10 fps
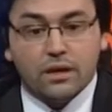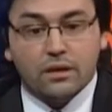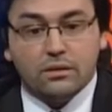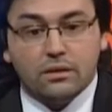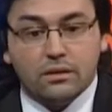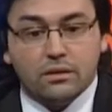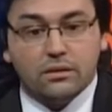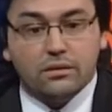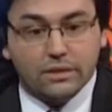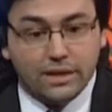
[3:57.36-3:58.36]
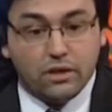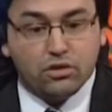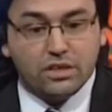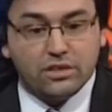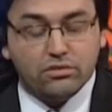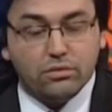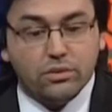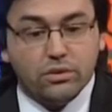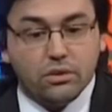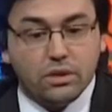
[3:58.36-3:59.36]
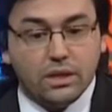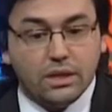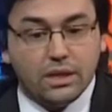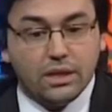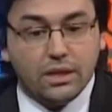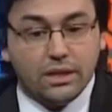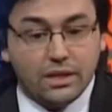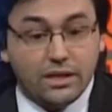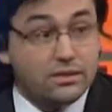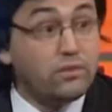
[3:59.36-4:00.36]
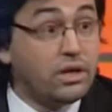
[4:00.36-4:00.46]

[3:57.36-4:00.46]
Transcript: Eh, la Corte resolvió eh, eh, realizar una